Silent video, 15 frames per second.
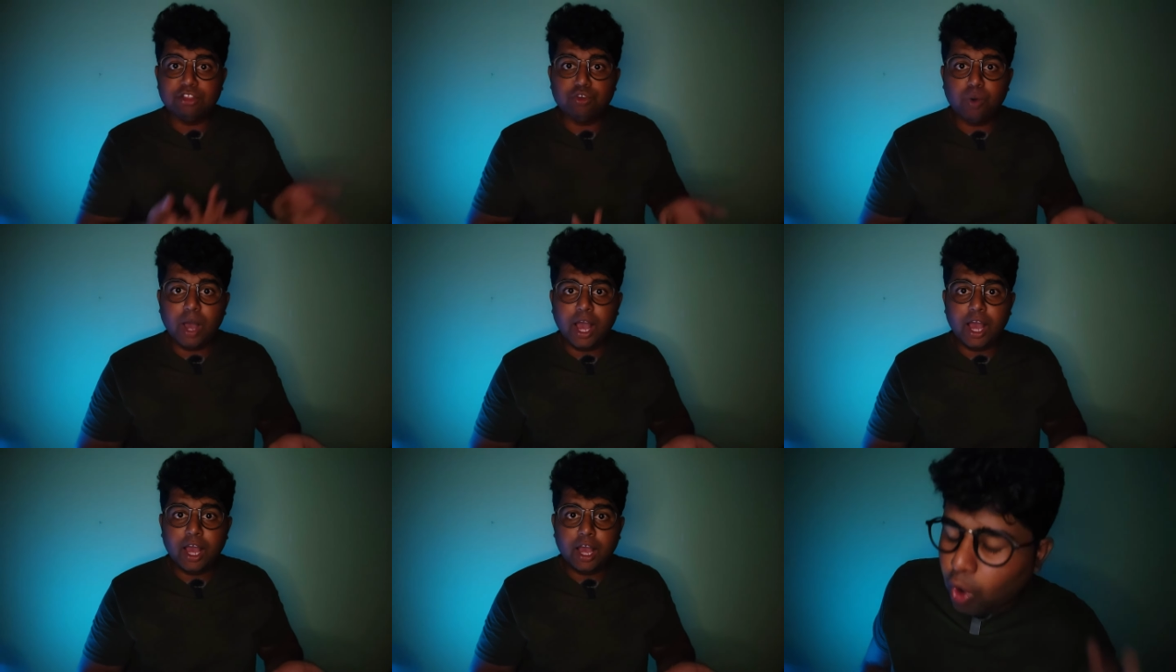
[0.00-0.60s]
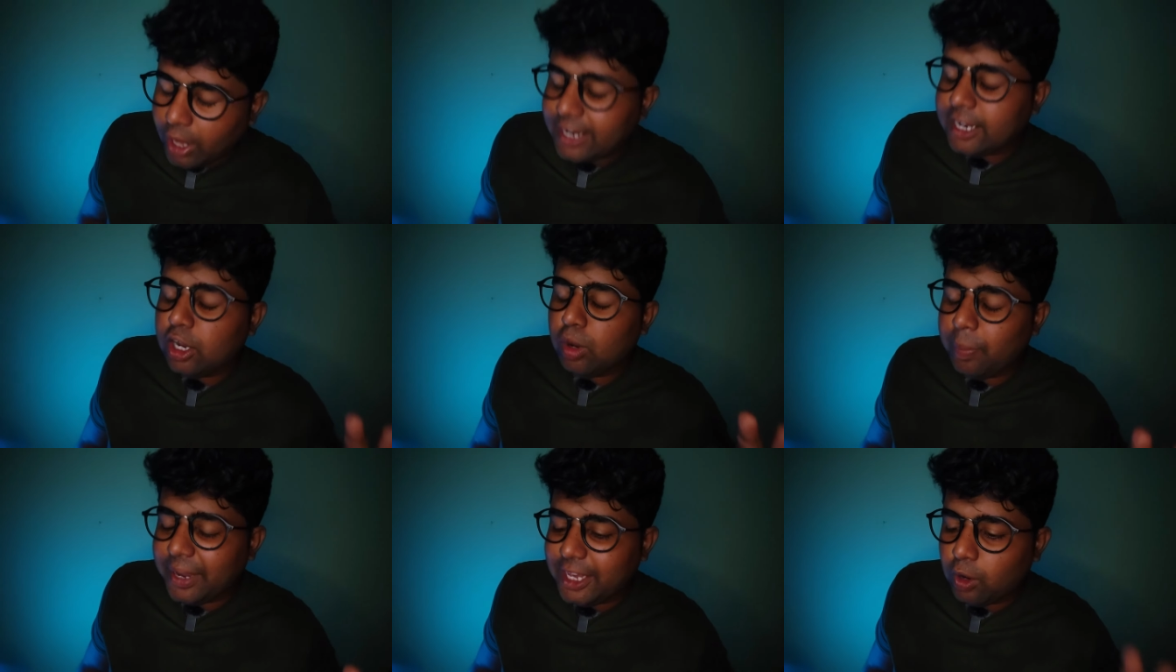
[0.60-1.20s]
ஏதுவான்
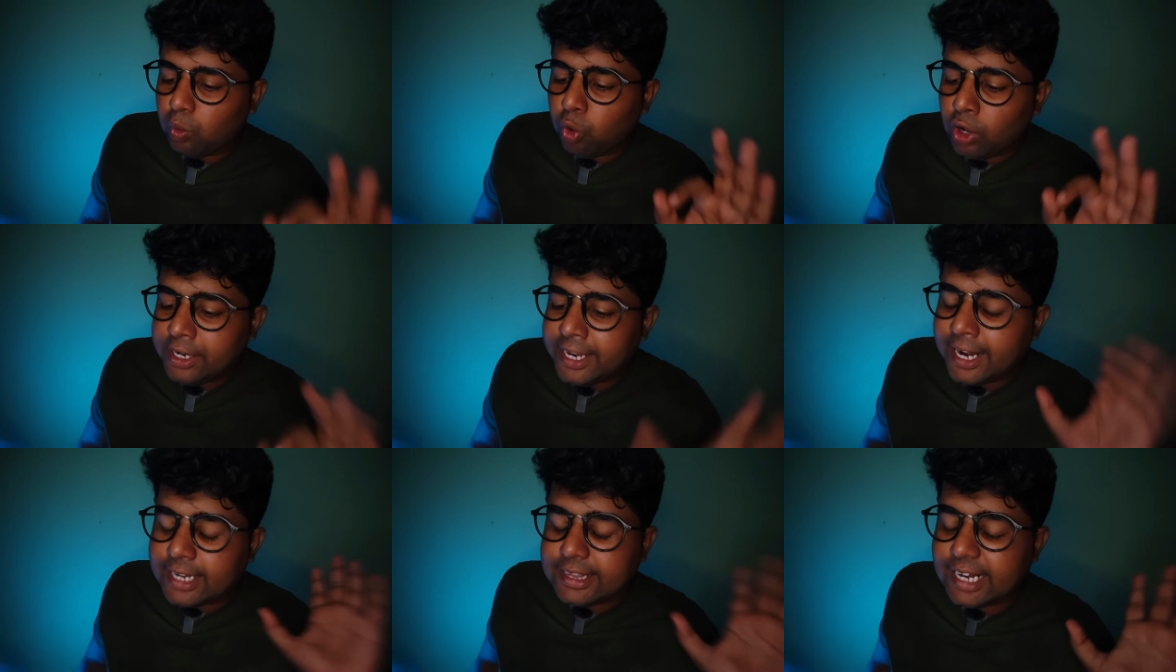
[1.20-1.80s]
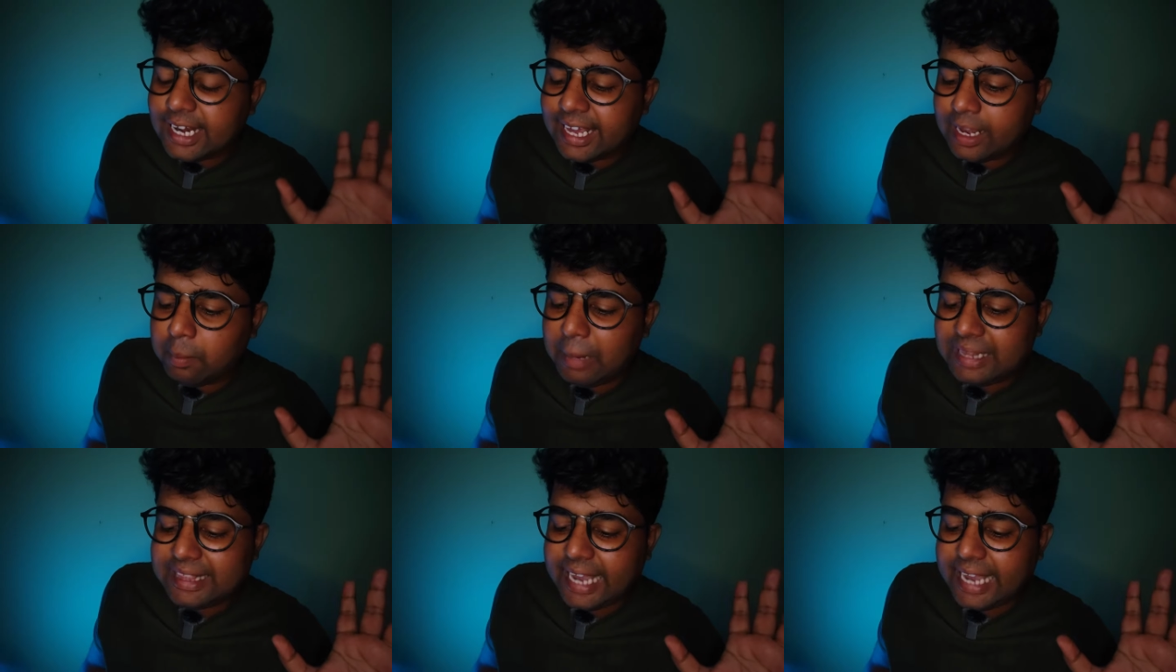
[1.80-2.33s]
குரங்கு பையன் ஒரு இடத்துல நிக்க